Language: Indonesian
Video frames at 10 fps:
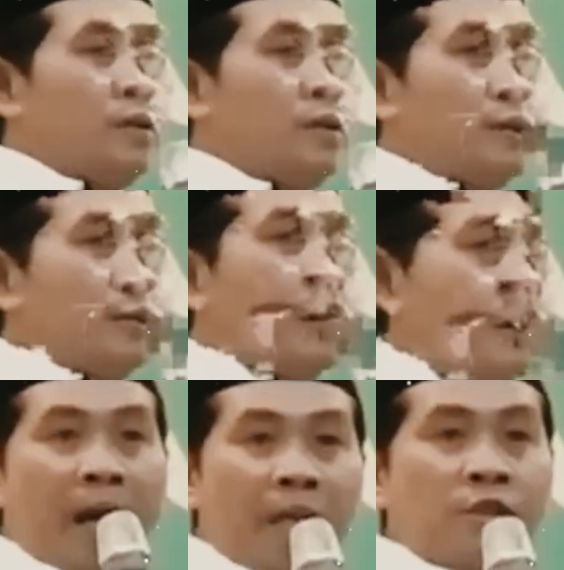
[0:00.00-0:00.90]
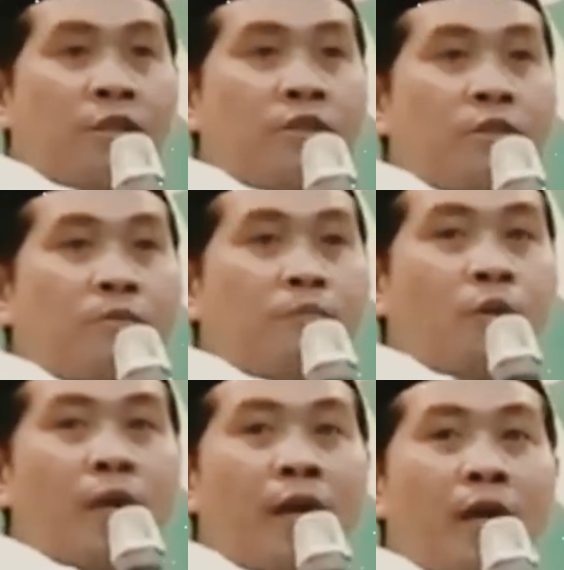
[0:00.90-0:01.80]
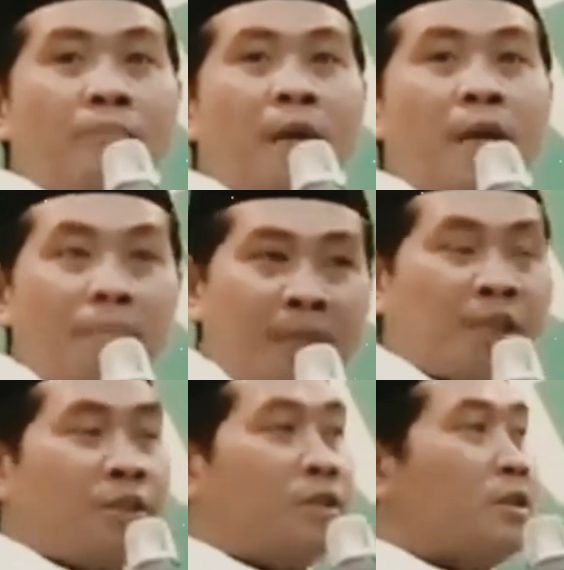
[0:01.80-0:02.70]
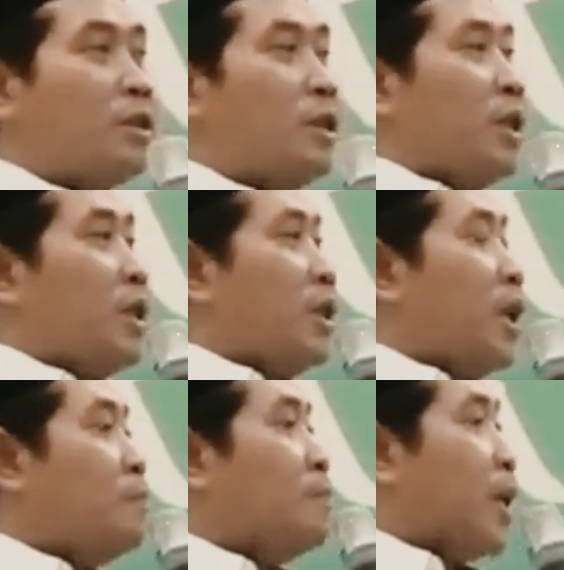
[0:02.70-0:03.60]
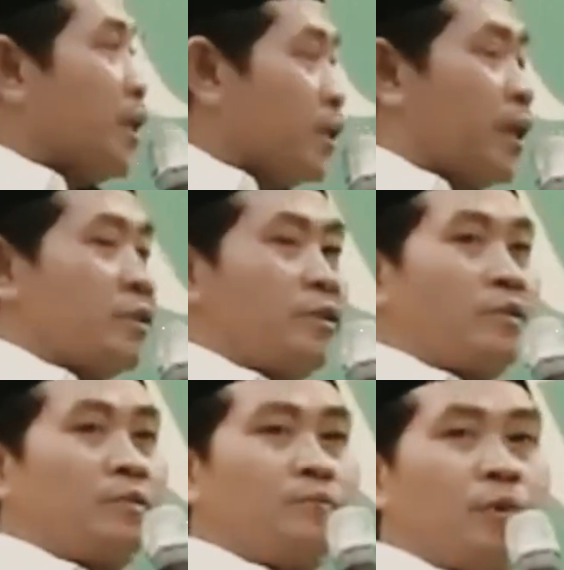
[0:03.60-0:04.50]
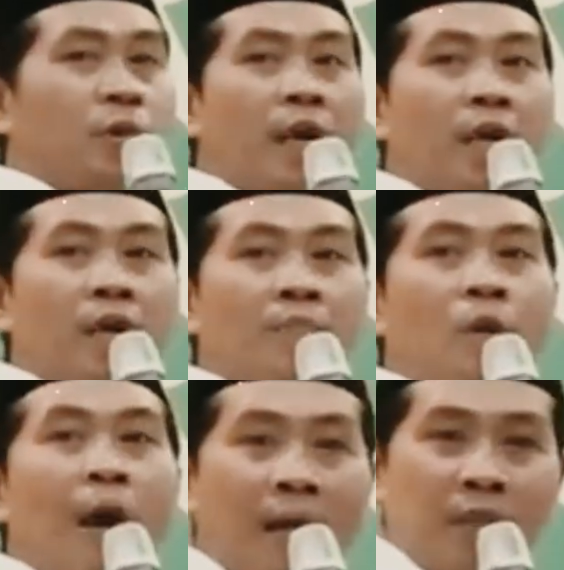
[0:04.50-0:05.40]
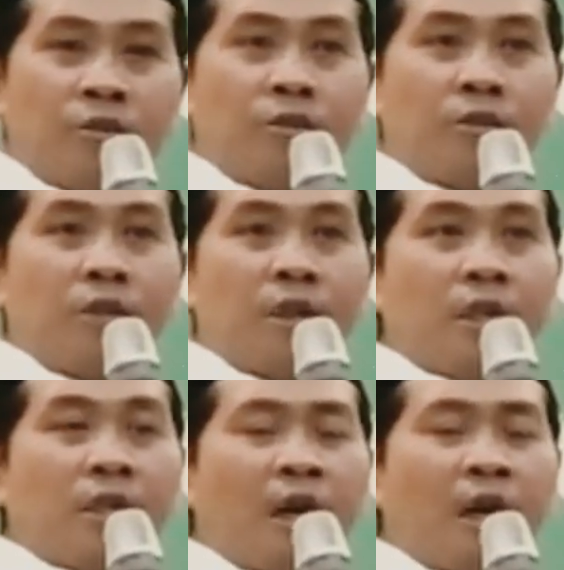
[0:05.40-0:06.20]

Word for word: yang pengais bukan pengemis yang perintis bukan pewaris yang